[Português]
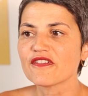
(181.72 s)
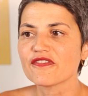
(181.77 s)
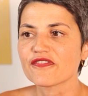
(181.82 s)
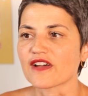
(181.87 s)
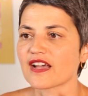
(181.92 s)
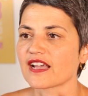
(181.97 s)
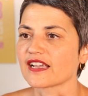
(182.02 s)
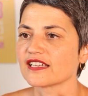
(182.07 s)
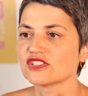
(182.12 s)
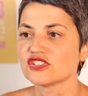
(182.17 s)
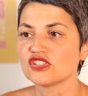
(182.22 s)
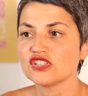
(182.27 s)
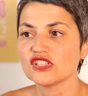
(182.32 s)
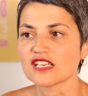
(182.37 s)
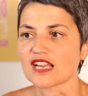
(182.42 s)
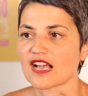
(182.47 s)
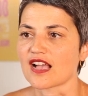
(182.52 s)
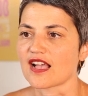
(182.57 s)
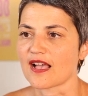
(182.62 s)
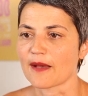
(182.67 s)
vai
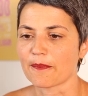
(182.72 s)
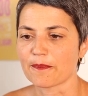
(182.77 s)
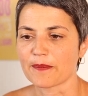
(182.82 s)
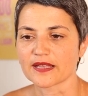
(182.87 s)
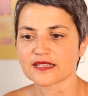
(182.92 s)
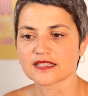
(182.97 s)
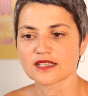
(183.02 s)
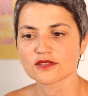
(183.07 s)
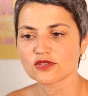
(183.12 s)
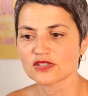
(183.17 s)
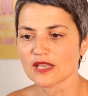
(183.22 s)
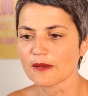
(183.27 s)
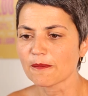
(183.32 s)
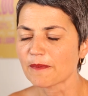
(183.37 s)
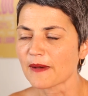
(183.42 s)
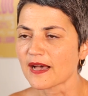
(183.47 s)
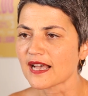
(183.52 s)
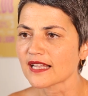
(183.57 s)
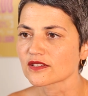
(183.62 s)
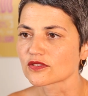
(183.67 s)
tirar a pedra do
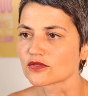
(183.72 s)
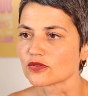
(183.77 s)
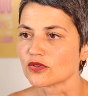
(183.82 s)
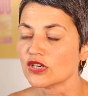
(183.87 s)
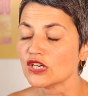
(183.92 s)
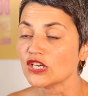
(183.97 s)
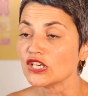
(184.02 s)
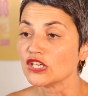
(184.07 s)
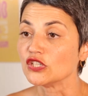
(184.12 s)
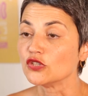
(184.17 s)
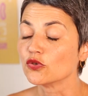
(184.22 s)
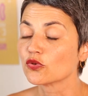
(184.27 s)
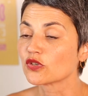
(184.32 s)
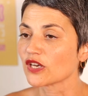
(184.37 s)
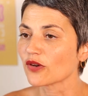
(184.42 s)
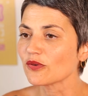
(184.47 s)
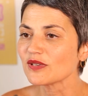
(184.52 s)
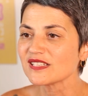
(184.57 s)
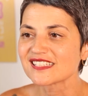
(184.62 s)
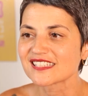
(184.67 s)
sapato. E o
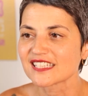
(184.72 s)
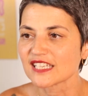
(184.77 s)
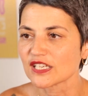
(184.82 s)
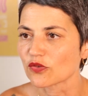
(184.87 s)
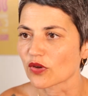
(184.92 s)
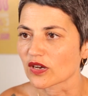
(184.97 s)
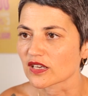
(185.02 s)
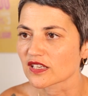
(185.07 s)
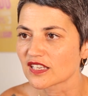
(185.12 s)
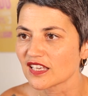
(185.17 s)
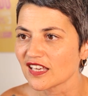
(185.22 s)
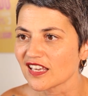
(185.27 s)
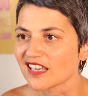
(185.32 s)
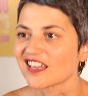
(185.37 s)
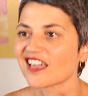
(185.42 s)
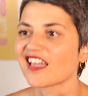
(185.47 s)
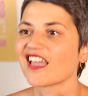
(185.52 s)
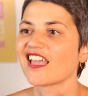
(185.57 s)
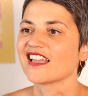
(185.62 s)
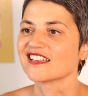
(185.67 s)
que eu ensino
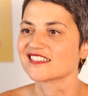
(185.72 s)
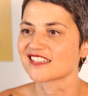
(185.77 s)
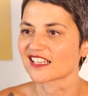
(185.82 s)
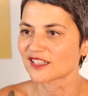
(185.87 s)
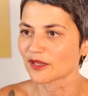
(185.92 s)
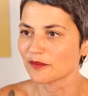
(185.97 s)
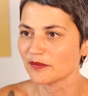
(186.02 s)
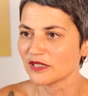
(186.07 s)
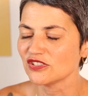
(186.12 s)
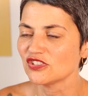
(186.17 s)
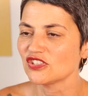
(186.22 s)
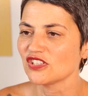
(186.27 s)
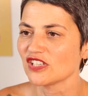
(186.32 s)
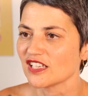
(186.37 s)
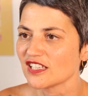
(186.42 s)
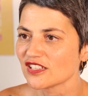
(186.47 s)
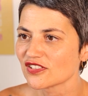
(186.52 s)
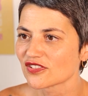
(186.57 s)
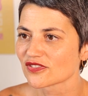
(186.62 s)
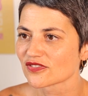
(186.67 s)
aqui é exatamente
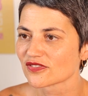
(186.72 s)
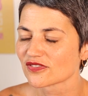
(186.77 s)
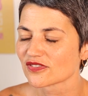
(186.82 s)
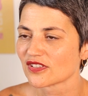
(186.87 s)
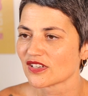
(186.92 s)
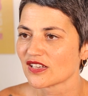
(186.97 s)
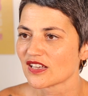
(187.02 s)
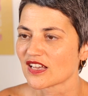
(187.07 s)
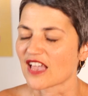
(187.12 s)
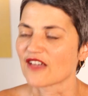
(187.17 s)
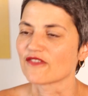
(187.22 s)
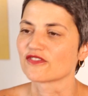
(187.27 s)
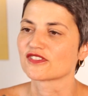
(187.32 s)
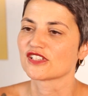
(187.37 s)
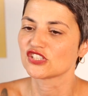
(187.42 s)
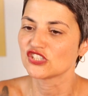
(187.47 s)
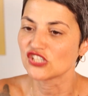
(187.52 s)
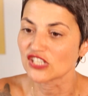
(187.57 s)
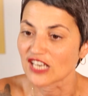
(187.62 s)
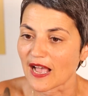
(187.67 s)
isso. É
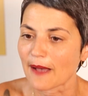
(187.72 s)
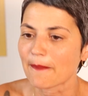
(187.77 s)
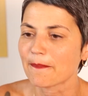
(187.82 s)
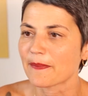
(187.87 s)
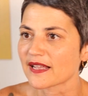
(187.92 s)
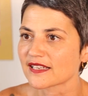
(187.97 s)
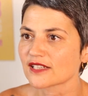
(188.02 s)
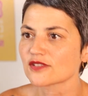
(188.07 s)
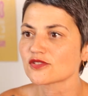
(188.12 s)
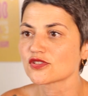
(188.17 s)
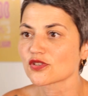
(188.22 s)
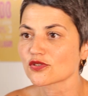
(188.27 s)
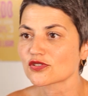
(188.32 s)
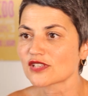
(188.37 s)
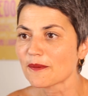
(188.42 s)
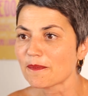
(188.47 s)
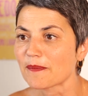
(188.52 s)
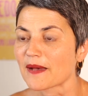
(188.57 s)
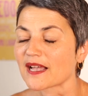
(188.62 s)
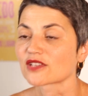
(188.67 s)
você tirar a pedra do seu
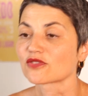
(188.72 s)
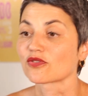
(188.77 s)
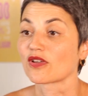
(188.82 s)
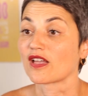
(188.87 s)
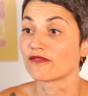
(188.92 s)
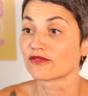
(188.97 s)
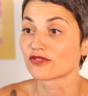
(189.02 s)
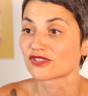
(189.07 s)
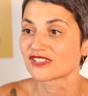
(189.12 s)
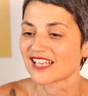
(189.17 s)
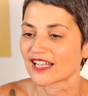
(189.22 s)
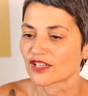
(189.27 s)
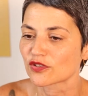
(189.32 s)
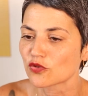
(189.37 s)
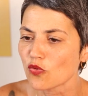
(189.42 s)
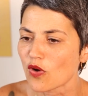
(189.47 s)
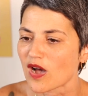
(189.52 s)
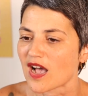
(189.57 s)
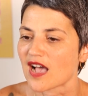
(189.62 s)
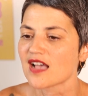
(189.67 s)
sapato, é você
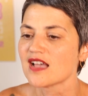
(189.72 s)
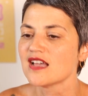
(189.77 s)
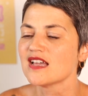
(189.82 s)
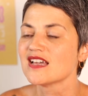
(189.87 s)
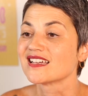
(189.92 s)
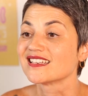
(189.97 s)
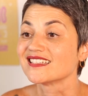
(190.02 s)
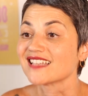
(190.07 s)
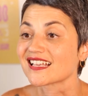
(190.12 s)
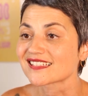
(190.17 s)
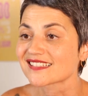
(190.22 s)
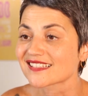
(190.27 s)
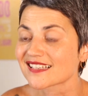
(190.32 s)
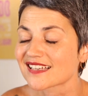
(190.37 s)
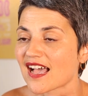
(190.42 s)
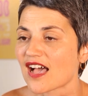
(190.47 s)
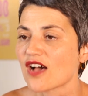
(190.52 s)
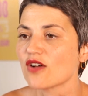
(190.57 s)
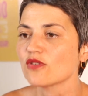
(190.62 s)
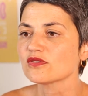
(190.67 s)
atuar nas
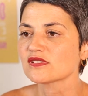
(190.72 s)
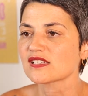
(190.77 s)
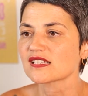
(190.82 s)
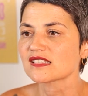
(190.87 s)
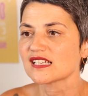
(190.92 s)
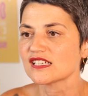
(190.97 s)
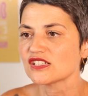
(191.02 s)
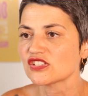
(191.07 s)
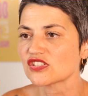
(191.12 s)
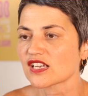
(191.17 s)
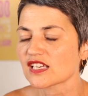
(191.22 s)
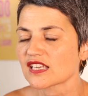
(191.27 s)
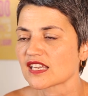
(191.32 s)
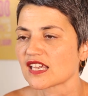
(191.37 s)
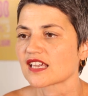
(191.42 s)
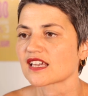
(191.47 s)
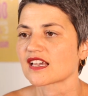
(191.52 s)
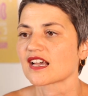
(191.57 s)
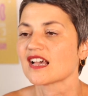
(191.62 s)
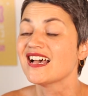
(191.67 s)
causas da
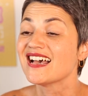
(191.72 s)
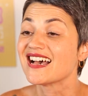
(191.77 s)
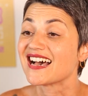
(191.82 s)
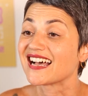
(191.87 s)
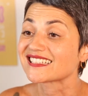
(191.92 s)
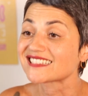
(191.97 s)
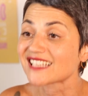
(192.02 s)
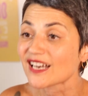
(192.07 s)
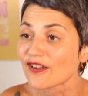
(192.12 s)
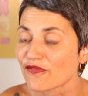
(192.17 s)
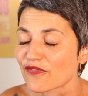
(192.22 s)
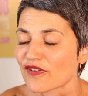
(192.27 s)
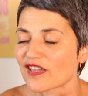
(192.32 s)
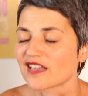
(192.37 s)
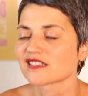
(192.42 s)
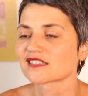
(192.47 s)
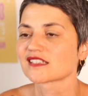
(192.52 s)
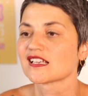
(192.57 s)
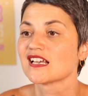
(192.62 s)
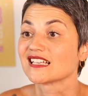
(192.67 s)
enxaqueca
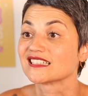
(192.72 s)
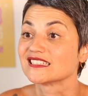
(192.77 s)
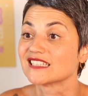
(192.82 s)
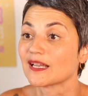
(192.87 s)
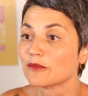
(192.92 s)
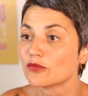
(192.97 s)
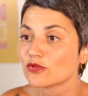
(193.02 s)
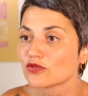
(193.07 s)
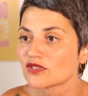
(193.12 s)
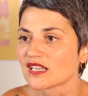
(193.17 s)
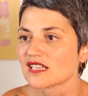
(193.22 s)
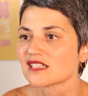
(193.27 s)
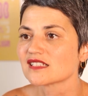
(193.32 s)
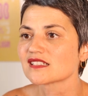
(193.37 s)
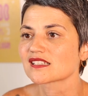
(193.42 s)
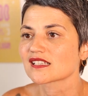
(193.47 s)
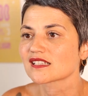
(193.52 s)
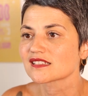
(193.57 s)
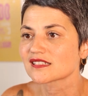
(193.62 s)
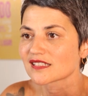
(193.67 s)
através das
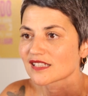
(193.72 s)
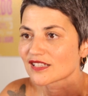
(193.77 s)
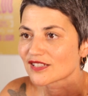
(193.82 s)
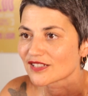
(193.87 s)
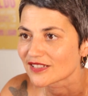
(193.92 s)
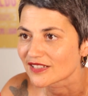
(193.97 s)
mudanças